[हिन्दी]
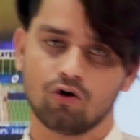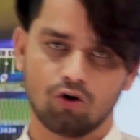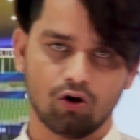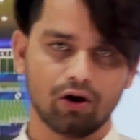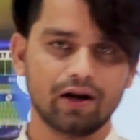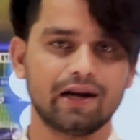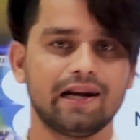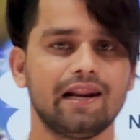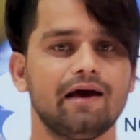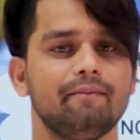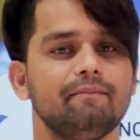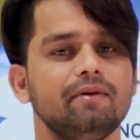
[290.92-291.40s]

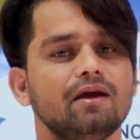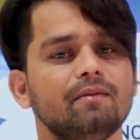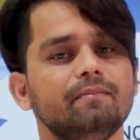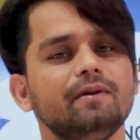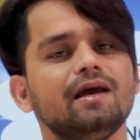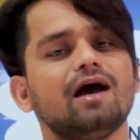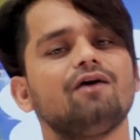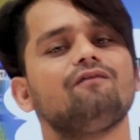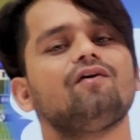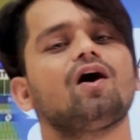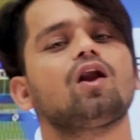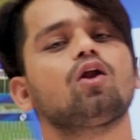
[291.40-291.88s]
और
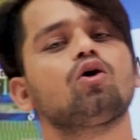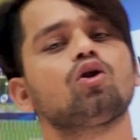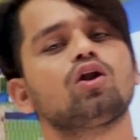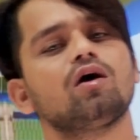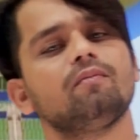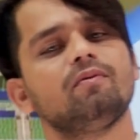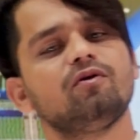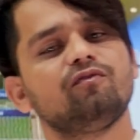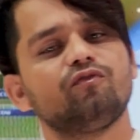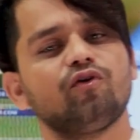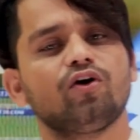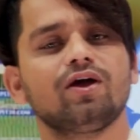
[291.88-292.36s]
नमीबिया वालों
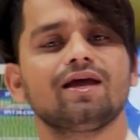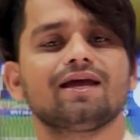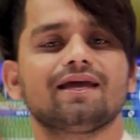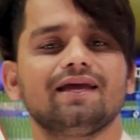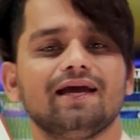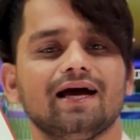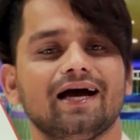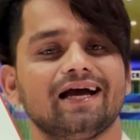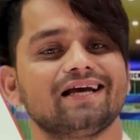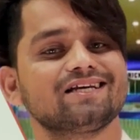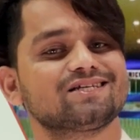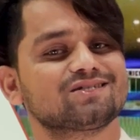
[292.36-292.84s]
ने भी वही
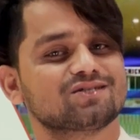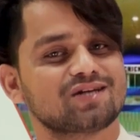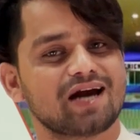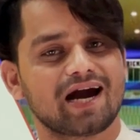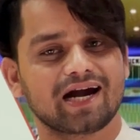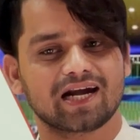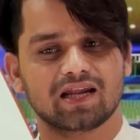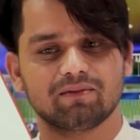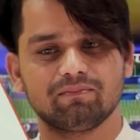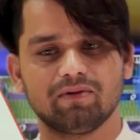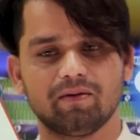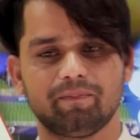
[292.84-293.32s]
किया
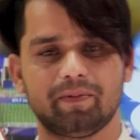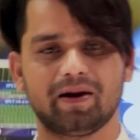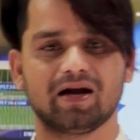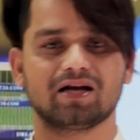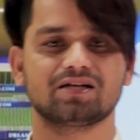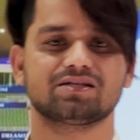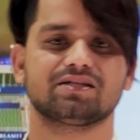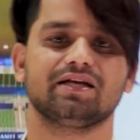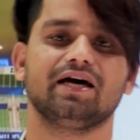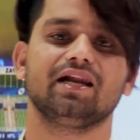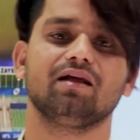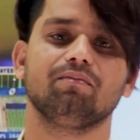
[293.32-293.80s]
स्टार्टिंग में
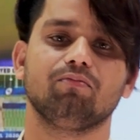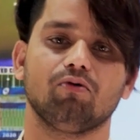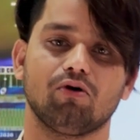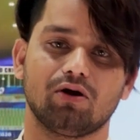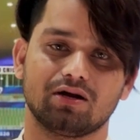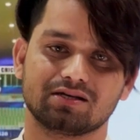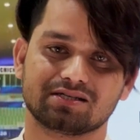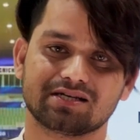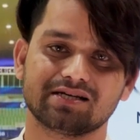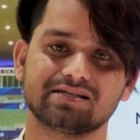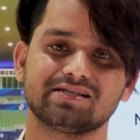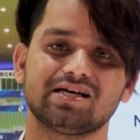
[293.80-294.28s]
पाकिस्तानी
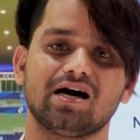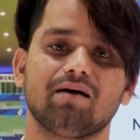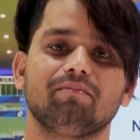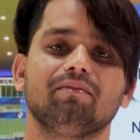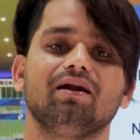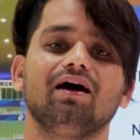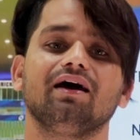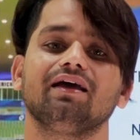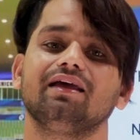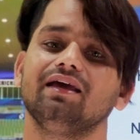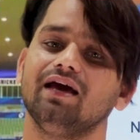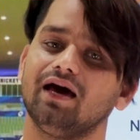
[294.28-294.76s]
बॉलर्स का
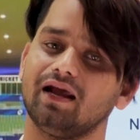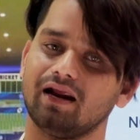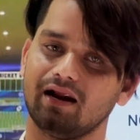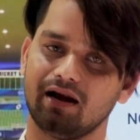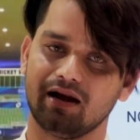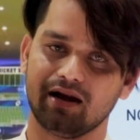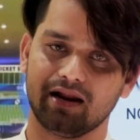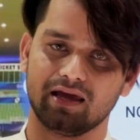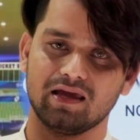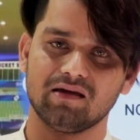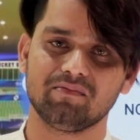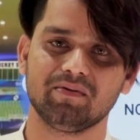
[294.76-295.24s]
सामना किया
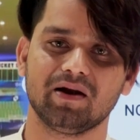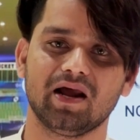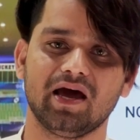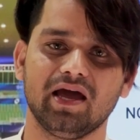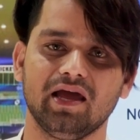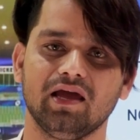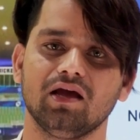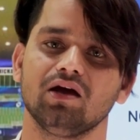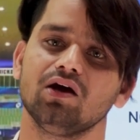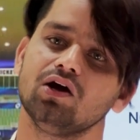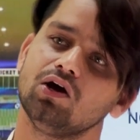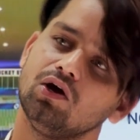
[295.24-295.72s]
रन नहीं
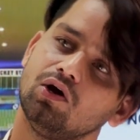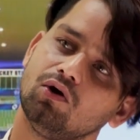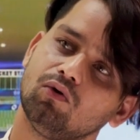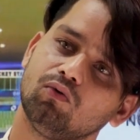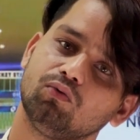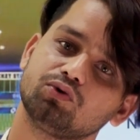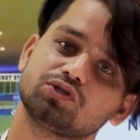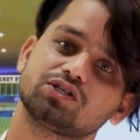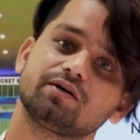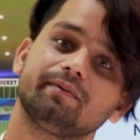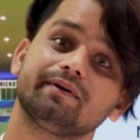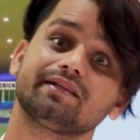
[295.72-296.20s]
बनाए
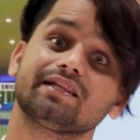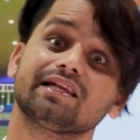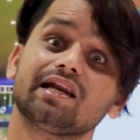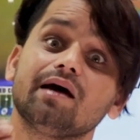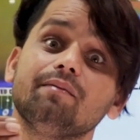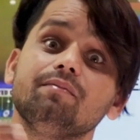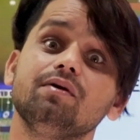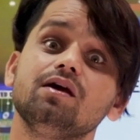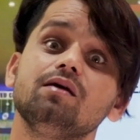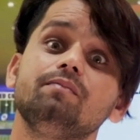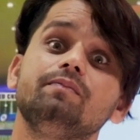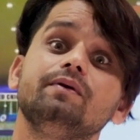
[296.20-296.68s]
उसके बाद
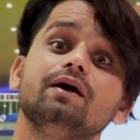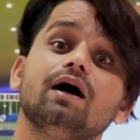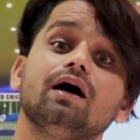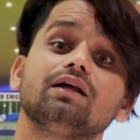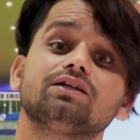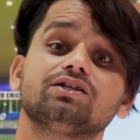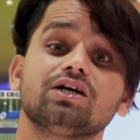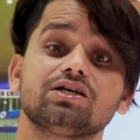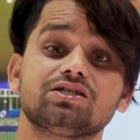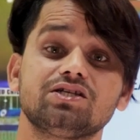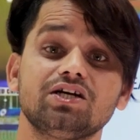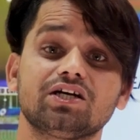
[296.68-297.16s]
नमीबिया
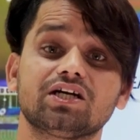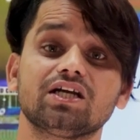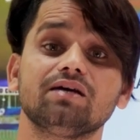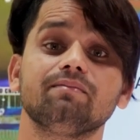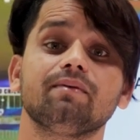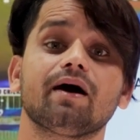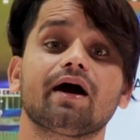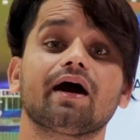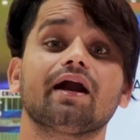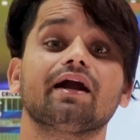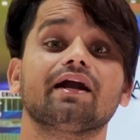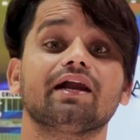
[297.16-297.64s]
जैसी
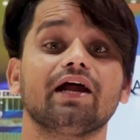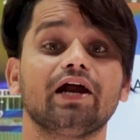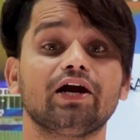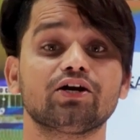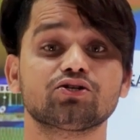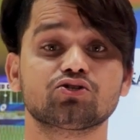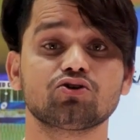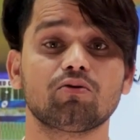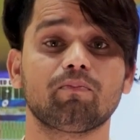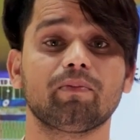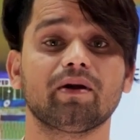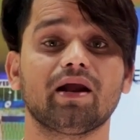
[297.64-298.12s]
टीम अगर
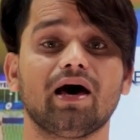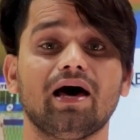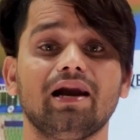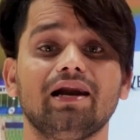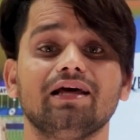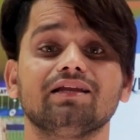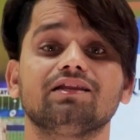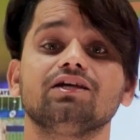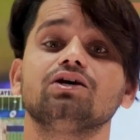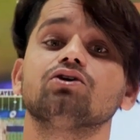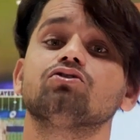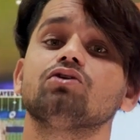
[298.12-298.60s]
डेढ़ सौ बना
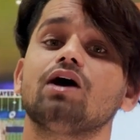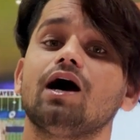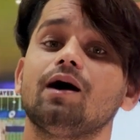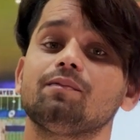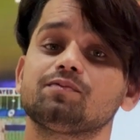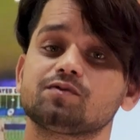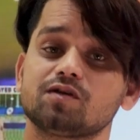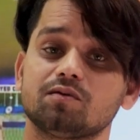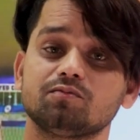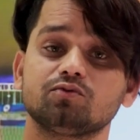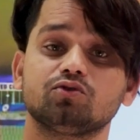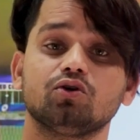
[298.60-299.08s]
लेती है तो
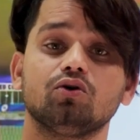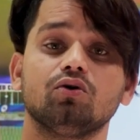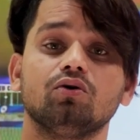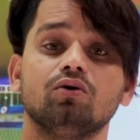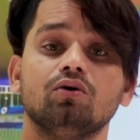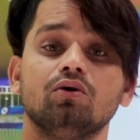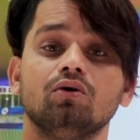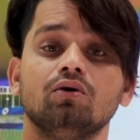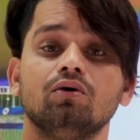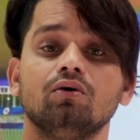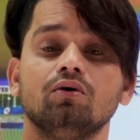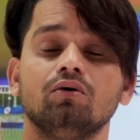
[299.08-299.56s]
आप समझो
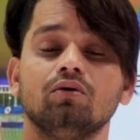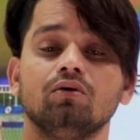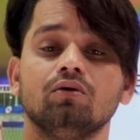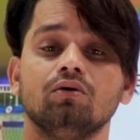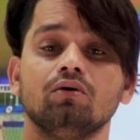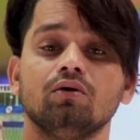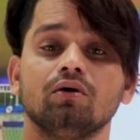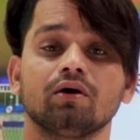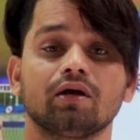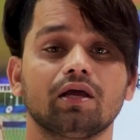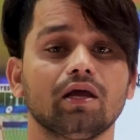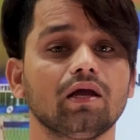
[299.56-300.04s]

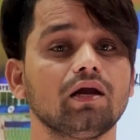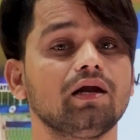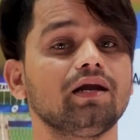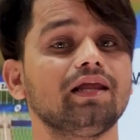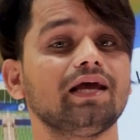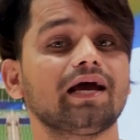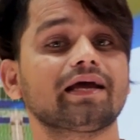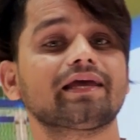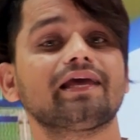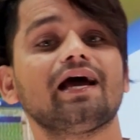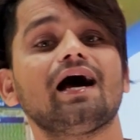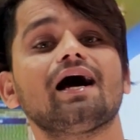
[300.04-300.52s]
कि
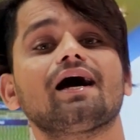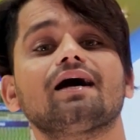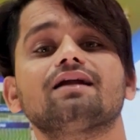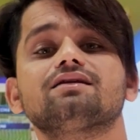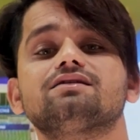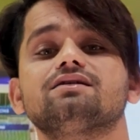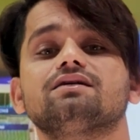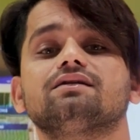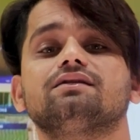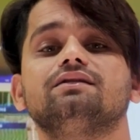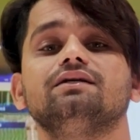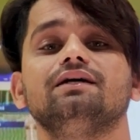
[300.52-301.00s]
इंडिया क्या कर
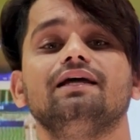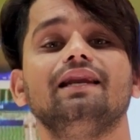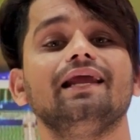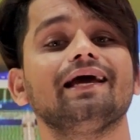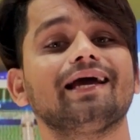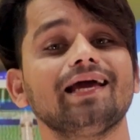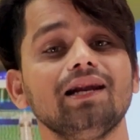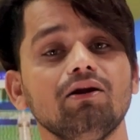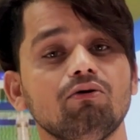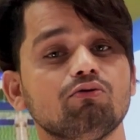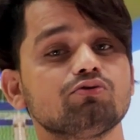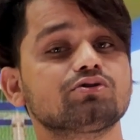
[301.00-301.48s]
सकती है
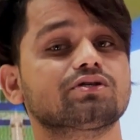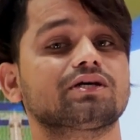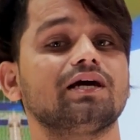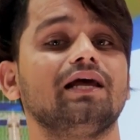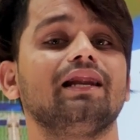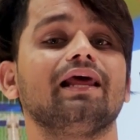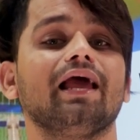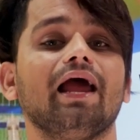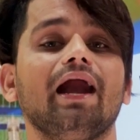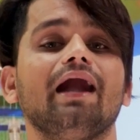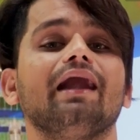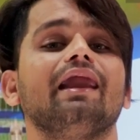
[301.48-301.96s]
लेकिन उसके लिए